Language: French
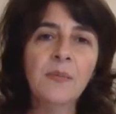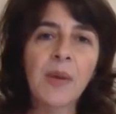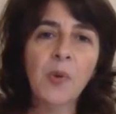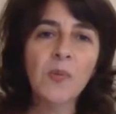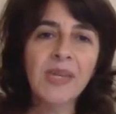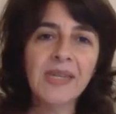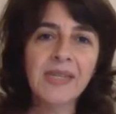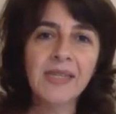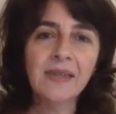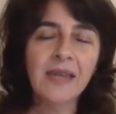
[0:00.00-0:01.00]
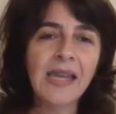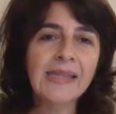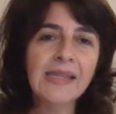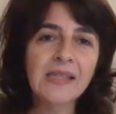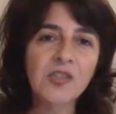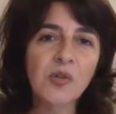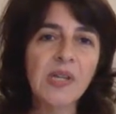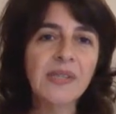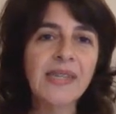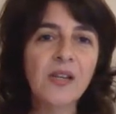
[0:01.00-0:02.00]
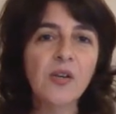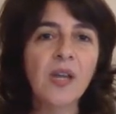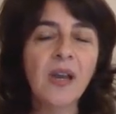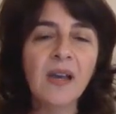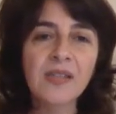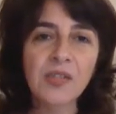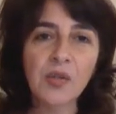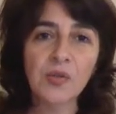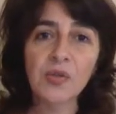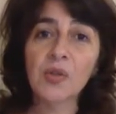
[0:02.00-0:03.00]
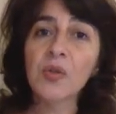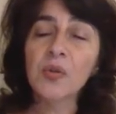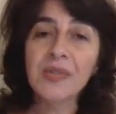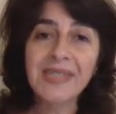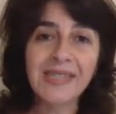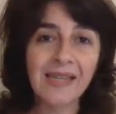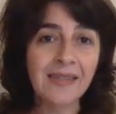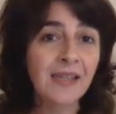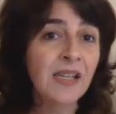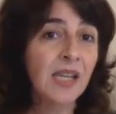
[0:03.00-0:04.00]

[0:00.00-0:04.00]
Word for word: Ma première idée a été d'instaurer un dialogue art-science entre le design,